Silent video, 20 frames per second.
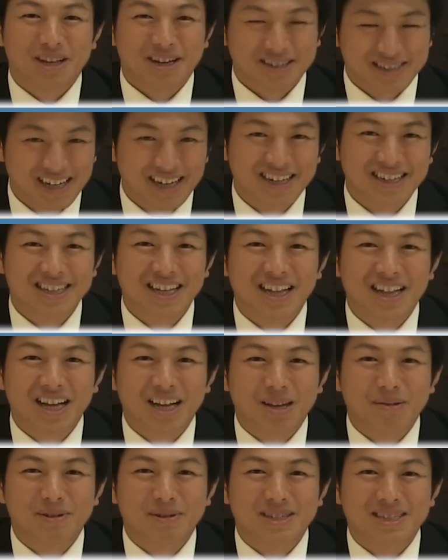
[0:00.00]
たくさん来ていた
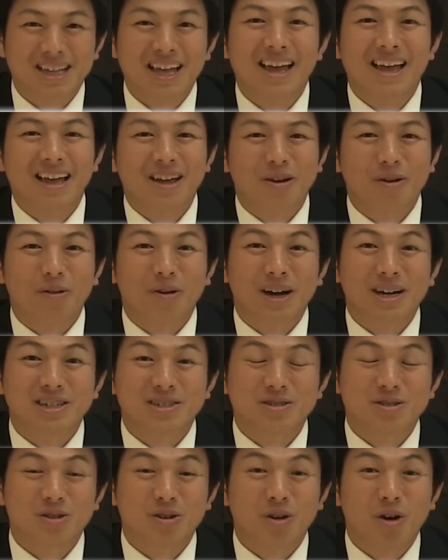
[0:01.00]
だきまして、公開
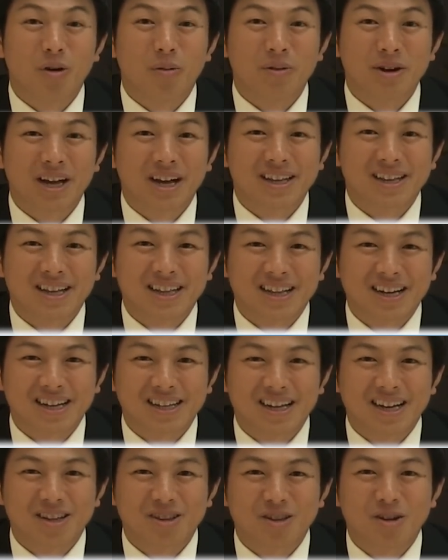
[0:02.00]
収録を盛り上げていただき
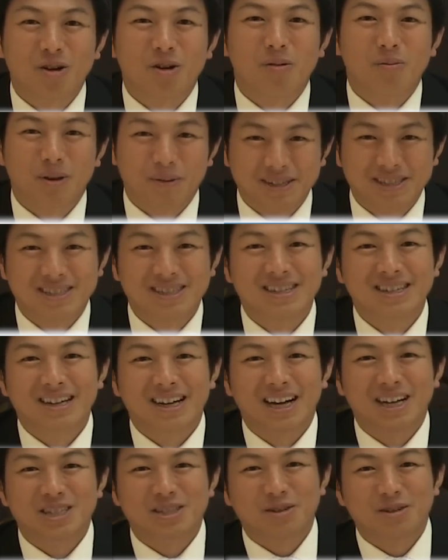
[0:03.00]
たいと思います。
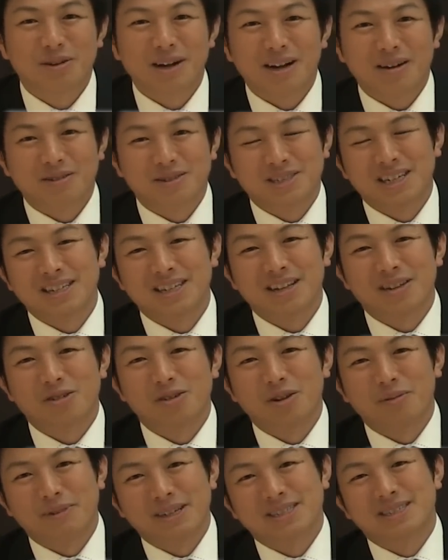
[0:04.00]
会場はこちらに出て
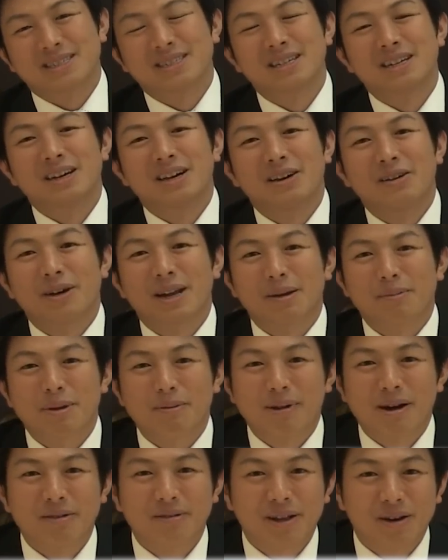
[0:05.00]
おります。わら
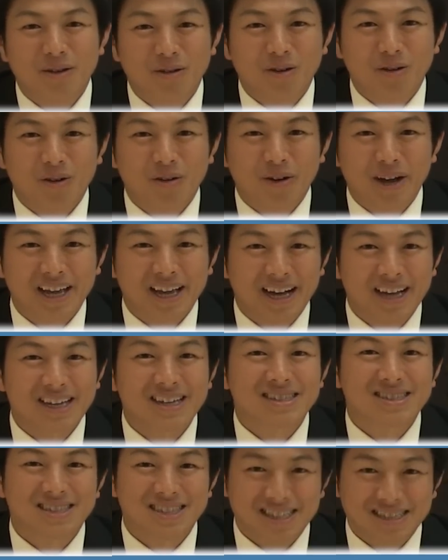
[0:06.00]
びば上のごかい会
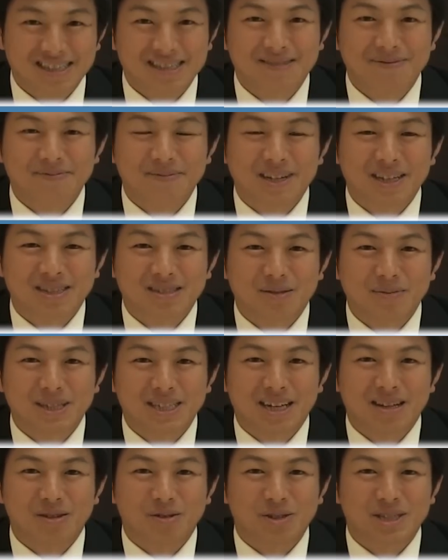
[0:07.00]
議室です。多数の皆
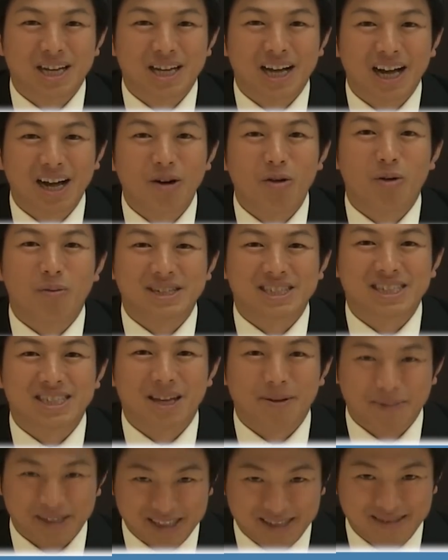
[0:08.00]
さんのご参加をお待ちし
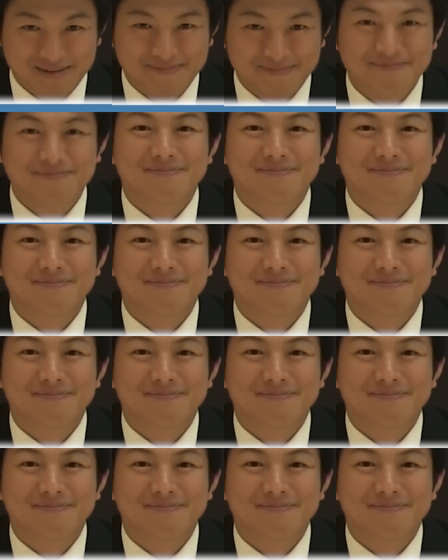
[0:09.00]
ています。